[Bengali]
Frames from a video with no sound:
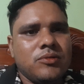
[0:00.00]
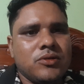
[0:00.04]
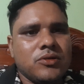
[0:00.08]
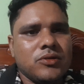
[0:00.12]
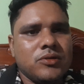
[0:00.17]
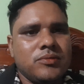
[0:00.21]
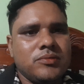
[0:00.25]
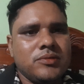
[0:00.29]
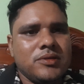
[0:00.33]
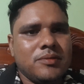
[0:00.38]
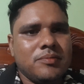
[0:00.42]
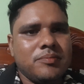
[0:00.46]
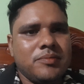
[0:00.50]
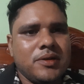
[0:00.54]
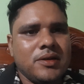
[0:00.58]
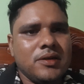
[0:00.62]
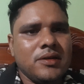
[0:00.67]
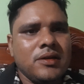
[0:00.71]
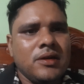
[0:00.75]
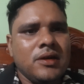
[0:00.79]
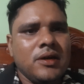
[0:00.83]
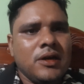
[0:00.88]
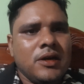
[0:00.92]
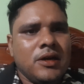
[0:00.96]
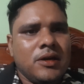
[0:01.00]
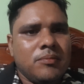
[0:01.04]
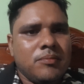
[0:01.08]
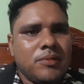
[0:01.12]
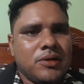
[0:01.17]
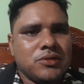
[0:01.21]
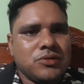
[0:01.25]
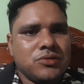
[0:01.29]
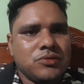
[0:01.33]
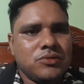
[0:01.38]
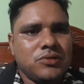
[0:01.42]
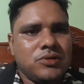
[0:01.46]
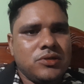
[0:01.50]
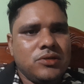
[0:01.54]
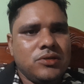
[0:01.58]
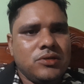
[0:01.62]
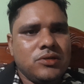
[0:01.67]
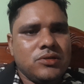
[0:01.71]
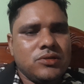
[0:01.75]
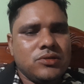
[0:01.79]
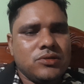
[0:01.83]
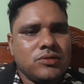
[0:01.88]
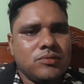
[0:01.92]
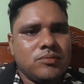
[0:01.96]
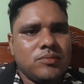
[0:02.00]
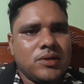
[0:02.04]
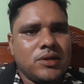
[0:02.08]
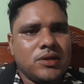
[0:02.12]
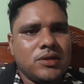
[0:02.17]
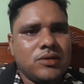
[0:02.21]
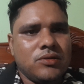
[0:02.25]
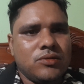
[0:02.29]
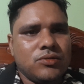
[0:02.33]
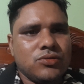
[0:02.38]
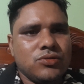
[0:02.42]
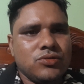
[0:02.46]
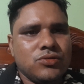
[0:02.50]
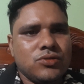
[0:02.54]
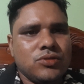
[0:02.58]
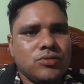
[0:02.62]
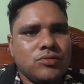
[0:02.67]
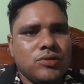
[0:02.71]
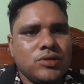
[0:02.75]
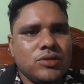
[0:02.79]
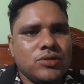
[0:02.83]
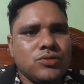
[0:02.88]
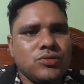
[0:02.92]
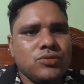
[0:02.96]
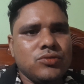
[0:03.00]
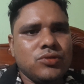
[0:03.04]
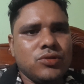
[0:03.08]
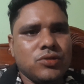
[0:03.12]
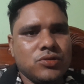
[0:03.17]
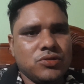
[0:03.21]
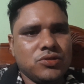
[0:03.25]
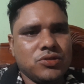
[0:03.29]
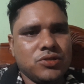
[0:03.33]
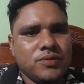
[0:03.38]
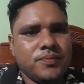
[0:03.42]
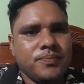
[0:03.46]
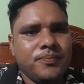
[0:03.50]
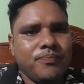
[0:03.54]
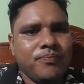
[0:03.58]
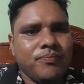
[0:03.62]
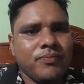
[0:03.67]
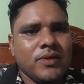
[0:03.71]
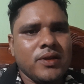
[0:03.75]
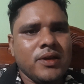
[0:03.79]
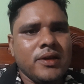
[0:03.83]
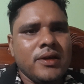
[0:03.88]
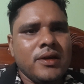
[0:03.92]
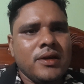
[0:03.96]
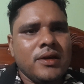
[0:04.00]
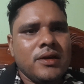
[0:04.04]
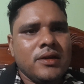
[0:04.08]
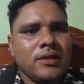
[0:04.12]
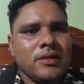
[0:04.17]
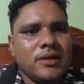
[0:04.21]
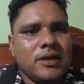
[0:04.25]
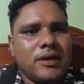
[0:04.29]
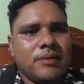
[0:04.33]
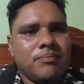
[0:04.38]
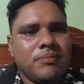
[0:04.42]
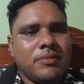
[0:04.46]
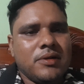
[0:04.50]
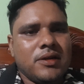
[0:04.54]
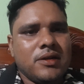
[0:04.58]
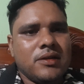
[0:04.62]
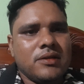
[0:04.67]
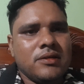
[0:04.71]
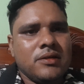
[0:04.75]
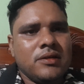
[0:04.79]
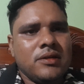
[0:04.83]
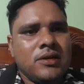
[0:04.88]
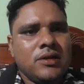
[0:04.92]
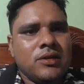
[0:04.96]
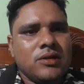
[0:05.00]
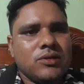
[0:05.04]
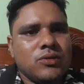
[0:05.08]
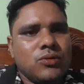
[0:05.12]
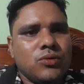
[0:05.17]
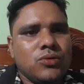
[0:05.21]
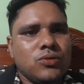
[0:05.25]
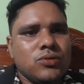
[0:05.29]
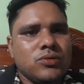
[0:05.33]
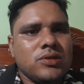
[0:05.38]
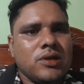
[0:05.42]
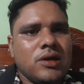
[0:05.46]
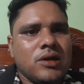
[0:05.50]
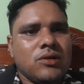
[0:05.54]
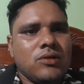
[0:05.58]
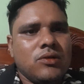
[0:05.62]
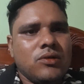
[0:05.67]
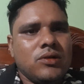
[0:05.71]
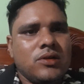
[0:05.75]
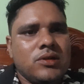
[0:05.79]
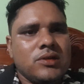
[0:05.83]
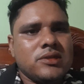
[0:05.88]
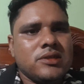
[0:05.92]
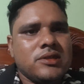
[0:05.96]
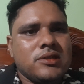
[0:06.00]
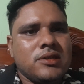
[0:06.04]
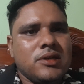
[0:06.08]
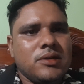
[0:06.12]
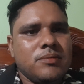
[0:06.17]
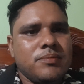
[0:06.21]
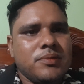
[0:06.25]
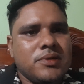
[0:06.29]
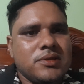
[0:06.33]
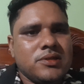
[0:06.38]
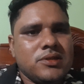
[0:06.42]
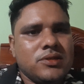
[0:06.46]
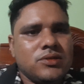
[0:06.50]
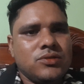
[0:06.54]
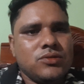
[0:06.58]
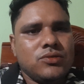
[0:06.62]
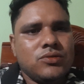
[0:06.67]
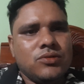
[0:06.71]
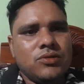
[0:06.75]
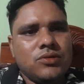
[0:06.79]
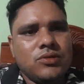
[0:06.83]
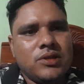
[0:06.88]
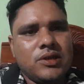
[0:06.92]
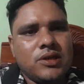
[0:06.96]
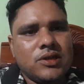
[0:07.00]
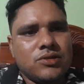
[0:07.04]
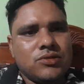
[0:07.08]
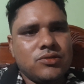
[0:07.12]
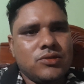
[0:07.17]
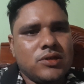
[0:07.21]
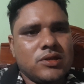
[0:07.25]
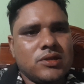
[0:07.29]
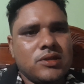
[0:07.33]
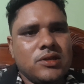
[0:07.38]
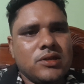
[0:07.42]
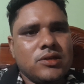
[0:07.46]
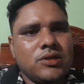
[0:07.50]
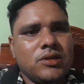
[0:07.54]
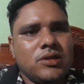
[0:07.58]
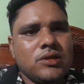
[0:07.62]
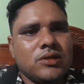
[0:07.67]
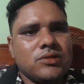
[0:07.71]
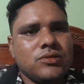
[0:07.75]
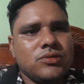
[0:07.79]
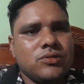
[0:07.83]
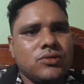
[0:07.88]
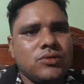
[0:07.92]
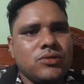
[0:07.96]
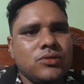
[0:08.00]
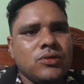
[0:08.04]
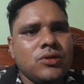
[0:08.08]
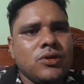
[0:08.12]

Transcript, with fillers: মনে করেন যে আপনার বাছরটি মানে অসুস্থ হওয়া শুরু হচ্ছে তা আপনার গরু ছাগলের টেম্পারেচার যখন একশো এক থেকে একশো